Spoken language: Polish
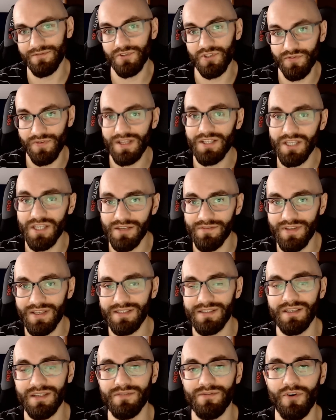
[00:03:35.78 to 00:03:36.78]
w świecie
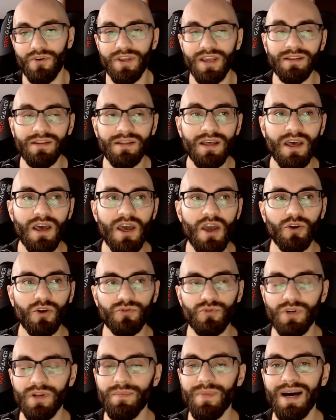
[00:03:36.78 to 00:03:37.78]
Gwiezdnych Wojen,
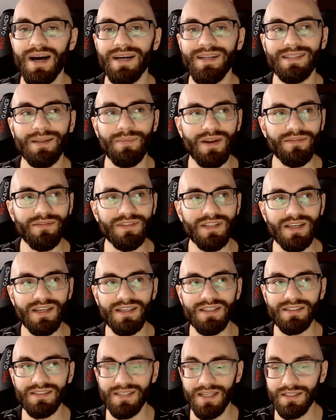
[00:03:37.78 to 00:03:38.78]
który ma
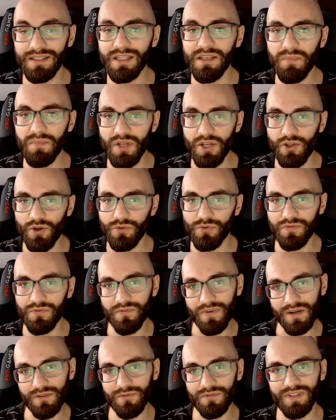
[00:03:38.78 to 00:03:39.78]
naprawdę setki milionów
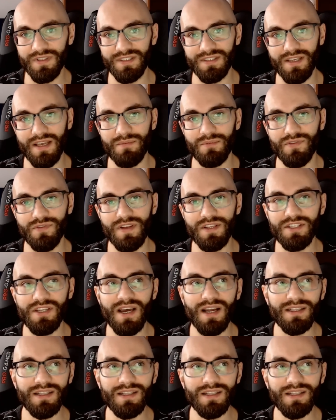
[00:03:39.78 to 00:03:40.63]
fanów na całym świecie,